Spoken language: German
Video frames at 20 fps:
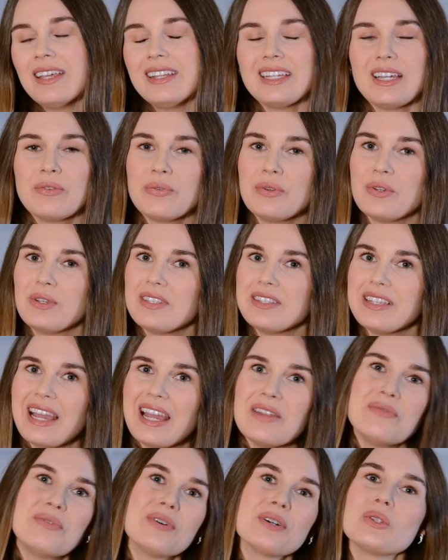Dafür ist er
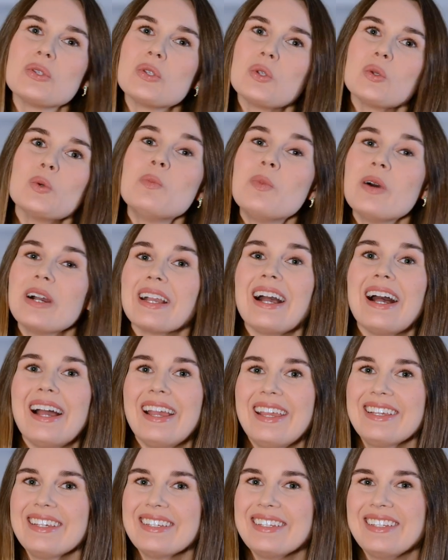einfach super
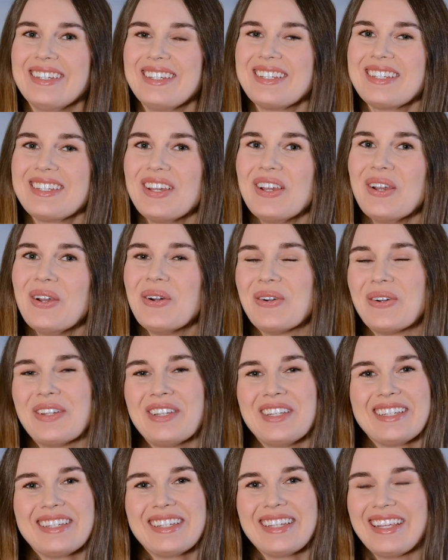geeignet
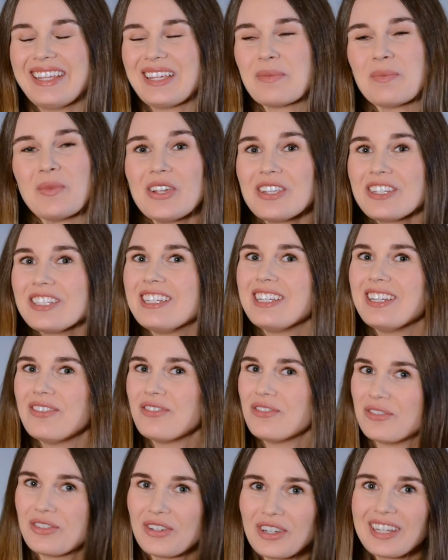und ich möchte
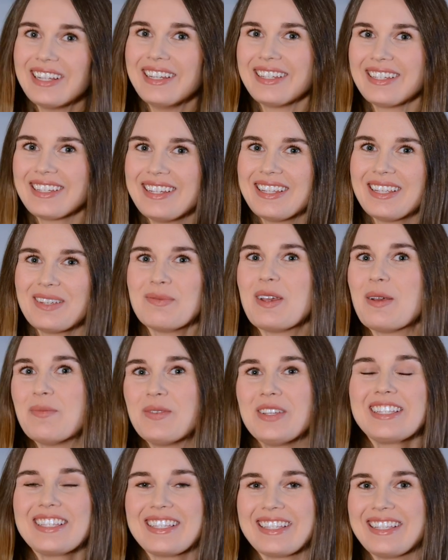den wirklich nicht mehr
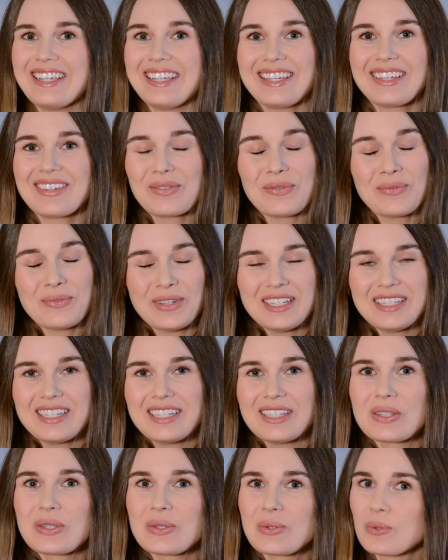missen. Ich finde
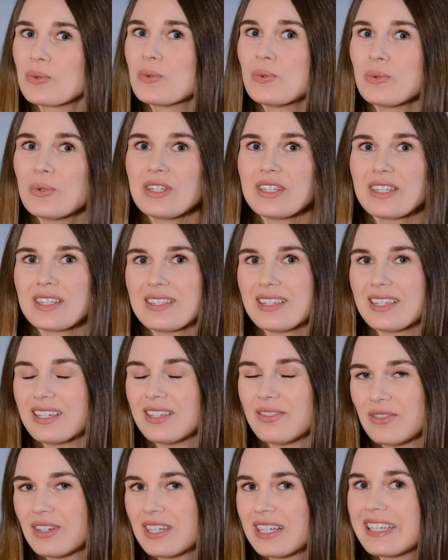den so gut, dass ich
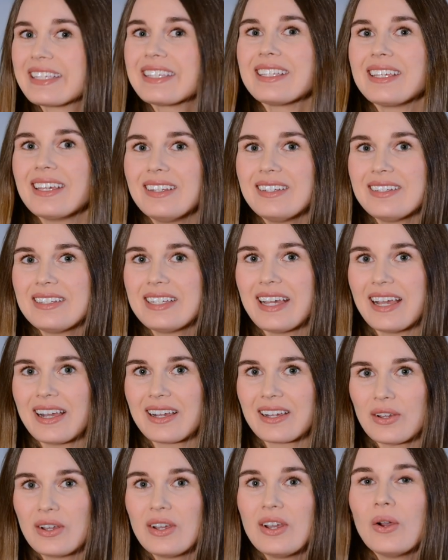ihn wirklich jeden
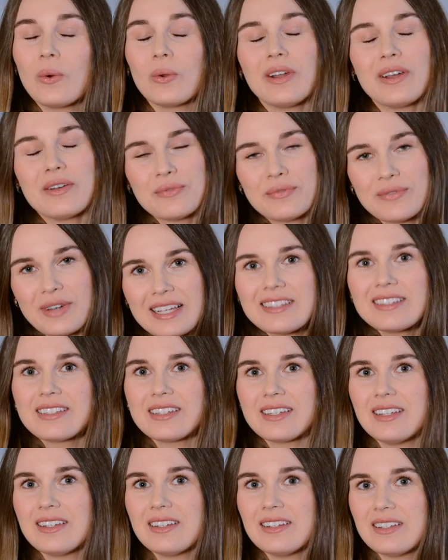Tag oder
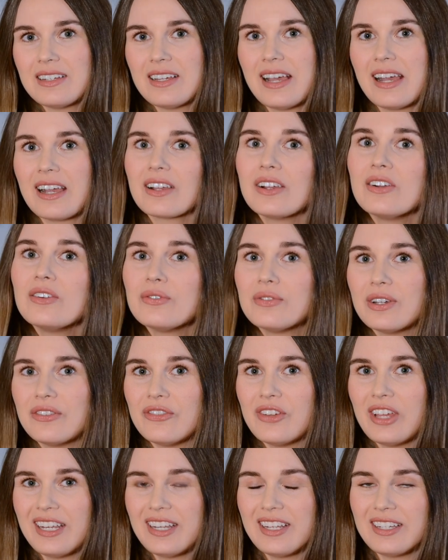fast jeden Tag
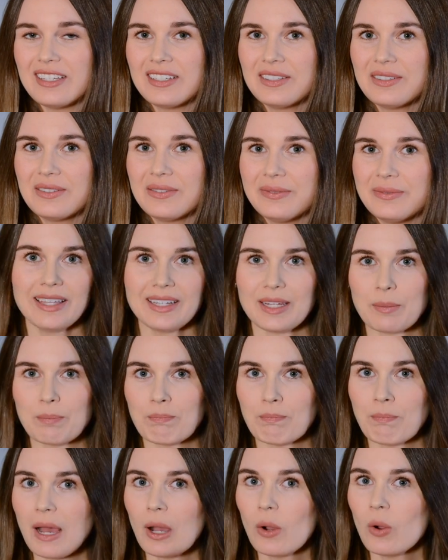verwende.
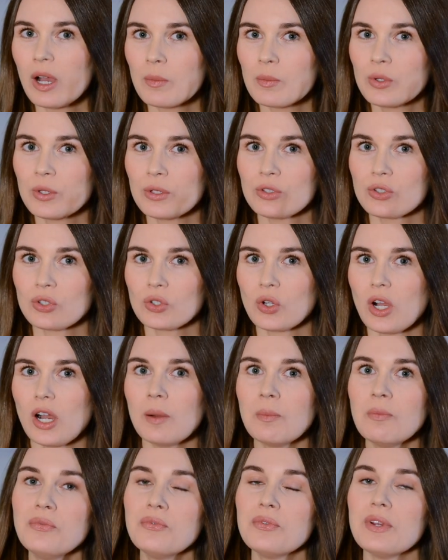Den
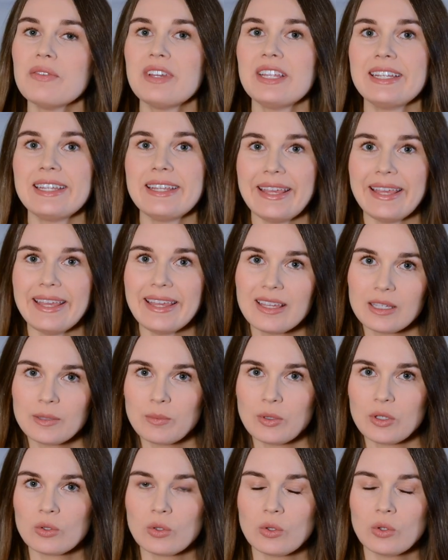Powerbürstenkorb verwende ich
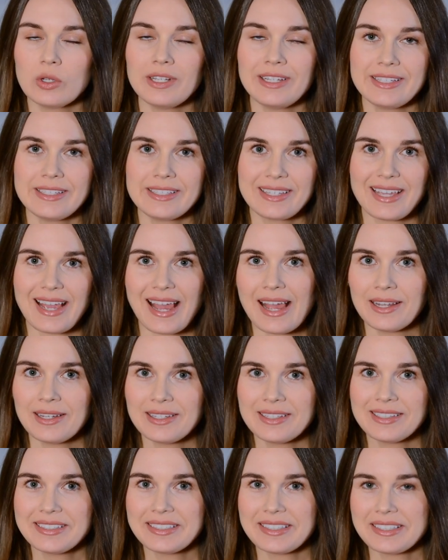persönlich gar
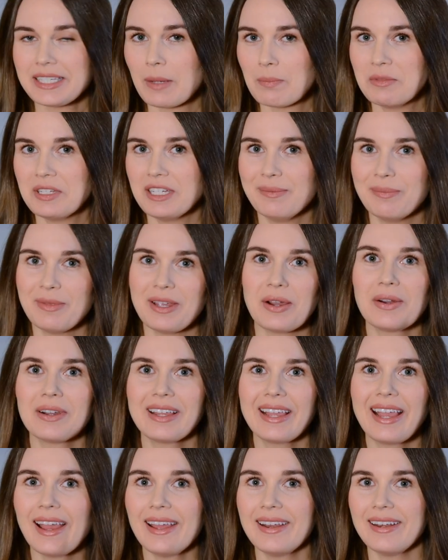nicht. Ich habe den mir auch
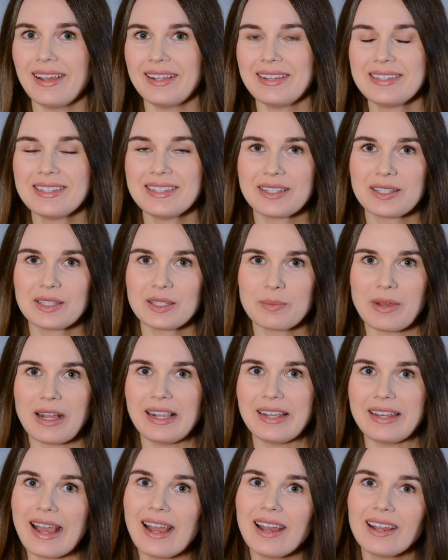kein einziges
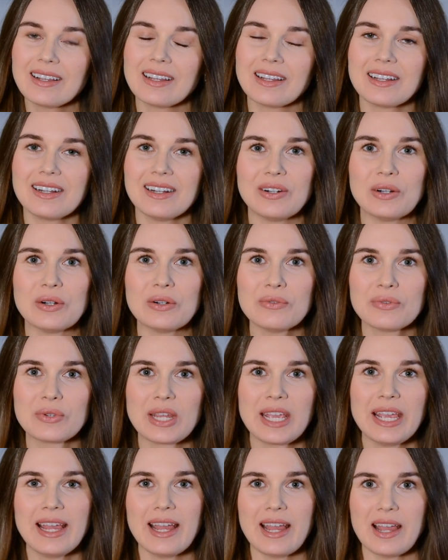Mal nachgekauft.
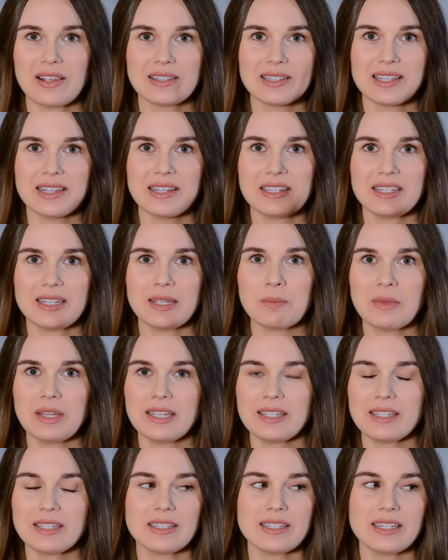Also seitdem
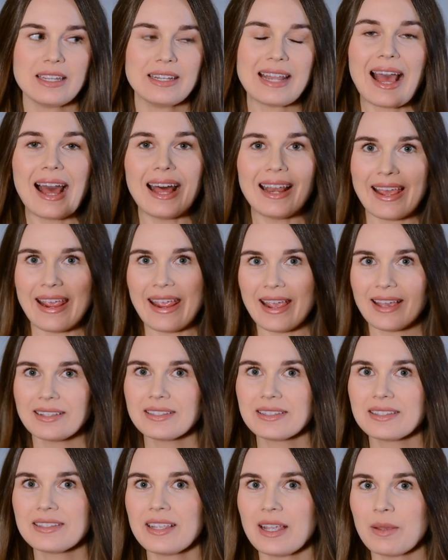ich den
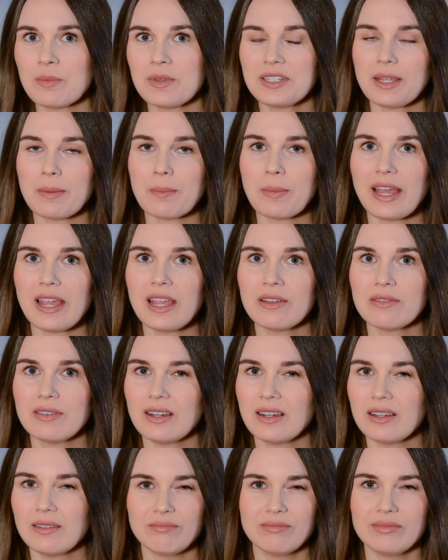allerersten, der mit dabei
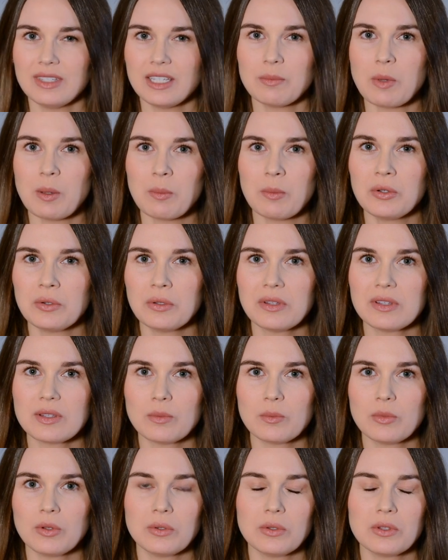war, nicht mehr
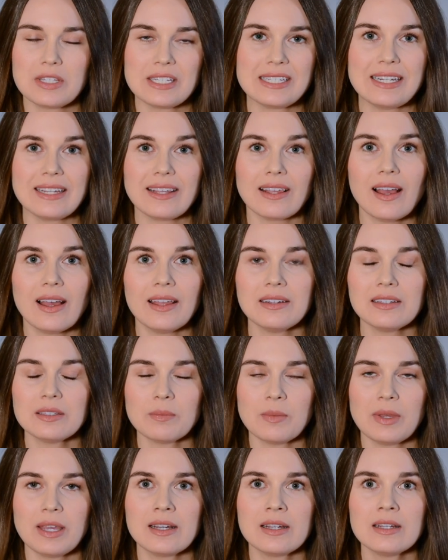benutze, benutze ich den gar nicht
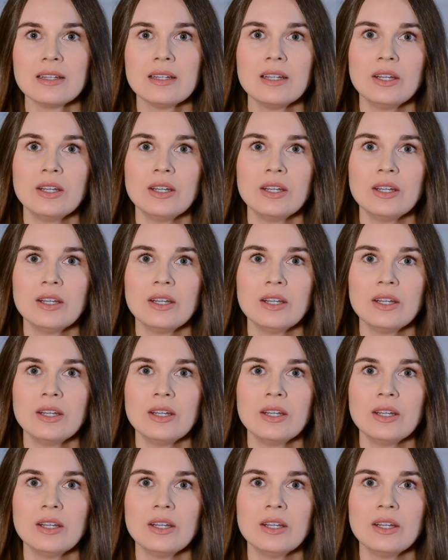mehr.